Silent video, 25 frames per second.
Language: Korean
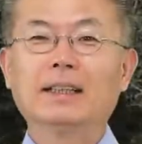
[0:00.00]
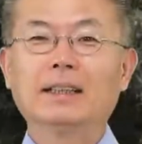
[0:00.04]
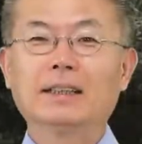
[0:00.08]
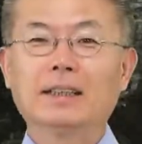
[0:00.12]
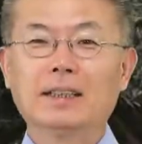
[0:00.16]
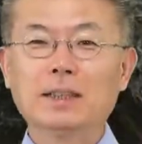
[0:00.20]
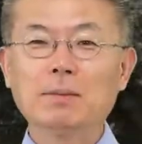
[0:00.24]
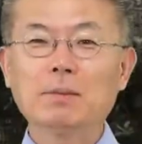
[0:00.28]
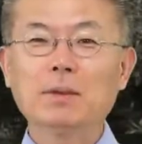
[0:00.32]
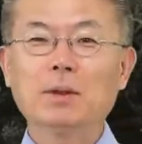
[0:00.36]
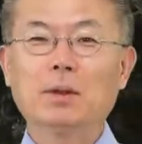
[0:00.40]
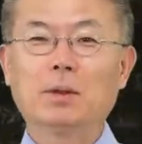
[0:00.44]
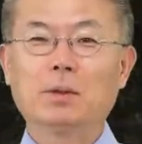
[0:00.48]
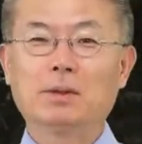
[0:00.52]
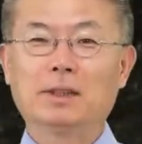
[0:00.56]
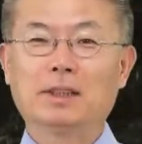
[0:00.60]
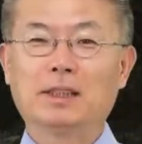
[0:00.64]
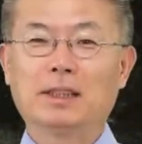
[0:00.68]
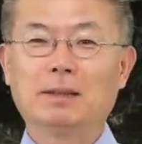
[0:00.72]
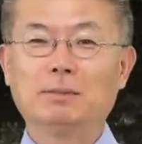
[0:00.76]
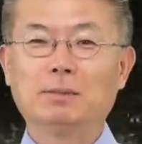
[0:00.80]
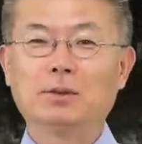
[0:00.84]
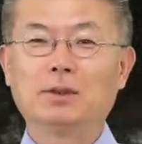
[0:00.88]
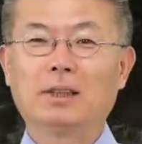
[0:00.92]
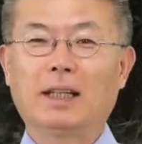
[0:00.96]
흥미로운
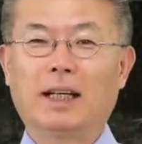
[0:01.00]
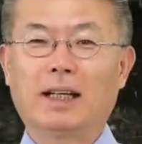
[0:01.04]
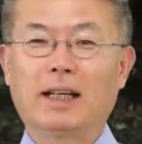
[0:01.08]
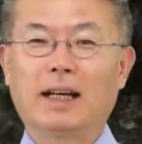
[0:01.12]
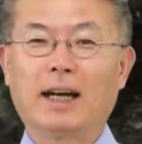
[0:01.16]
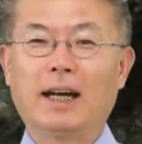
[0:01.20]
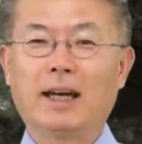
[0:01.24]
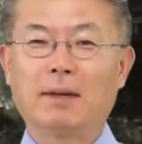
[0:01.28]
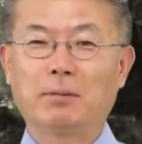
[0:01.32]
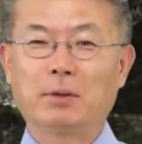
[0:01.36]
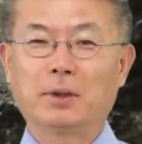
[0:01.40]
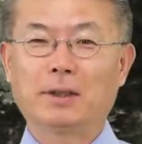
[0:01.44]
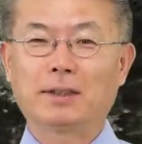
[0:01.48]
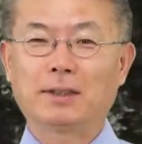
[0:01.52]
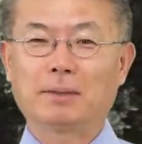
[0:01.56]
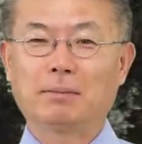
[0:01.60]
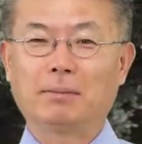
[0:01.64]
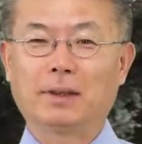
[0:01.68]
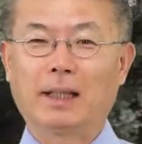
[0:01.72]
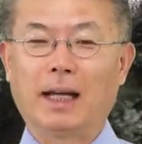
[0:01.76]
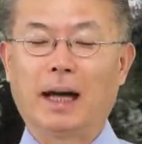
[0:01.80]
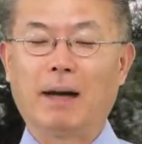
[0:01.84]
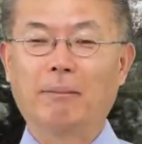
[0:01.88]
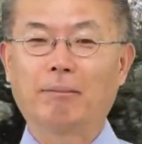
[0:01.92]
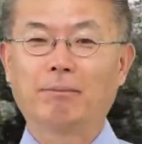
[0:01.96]
질문을 하나
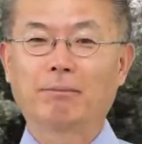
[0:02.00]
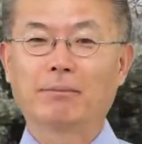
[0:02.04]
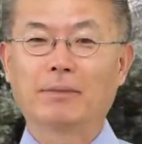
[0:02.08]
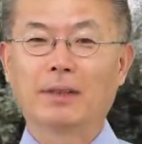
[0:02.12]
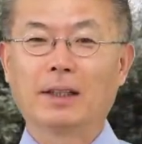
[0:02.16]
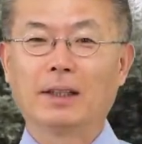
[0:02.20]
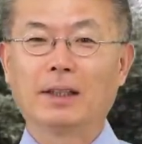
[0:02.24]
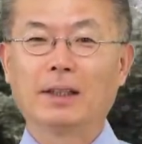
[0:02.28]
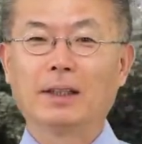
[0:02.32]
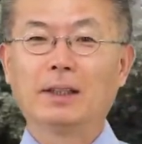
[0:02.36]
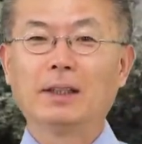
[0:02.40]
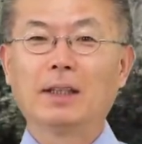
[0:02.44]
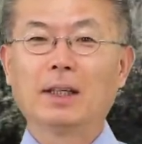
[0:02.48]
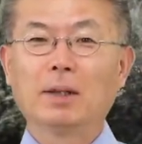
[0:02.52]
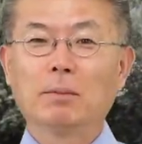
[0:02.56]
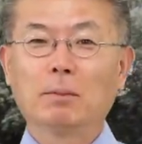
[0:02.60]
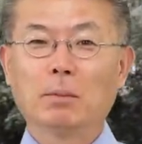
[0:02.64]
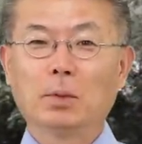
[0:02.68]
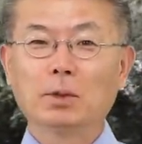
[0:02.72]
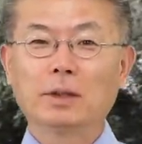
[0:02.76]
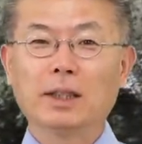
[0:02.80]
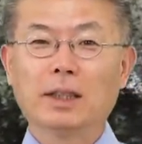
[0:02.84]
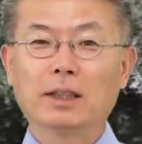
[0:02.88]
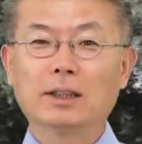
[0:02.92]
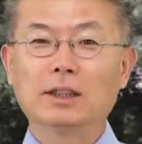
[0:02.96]
해보겠습니다.
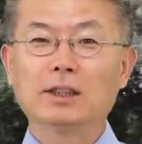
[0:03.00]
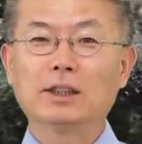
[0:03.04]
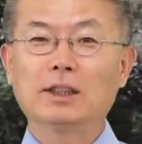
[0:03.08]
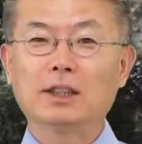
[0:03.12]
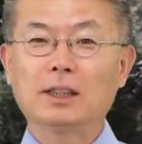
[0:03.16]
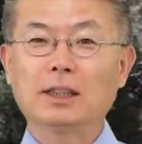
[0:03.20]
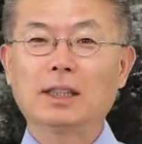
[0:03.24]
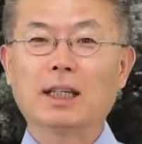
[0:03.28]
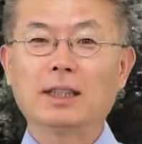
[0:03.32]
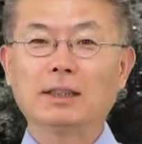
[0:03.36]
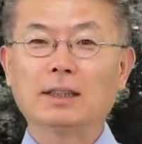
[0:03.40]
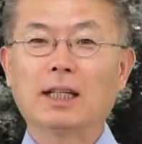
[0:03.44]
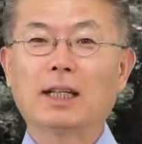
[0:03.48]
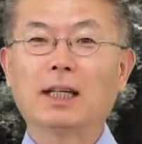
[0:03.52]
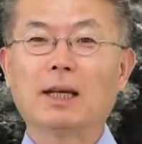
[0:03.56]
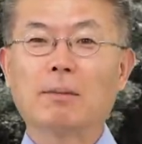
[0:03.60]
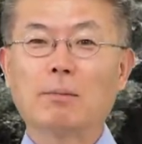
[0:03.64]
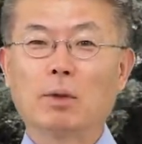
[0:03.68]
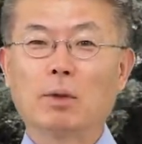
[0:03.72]
모세는 신의 산에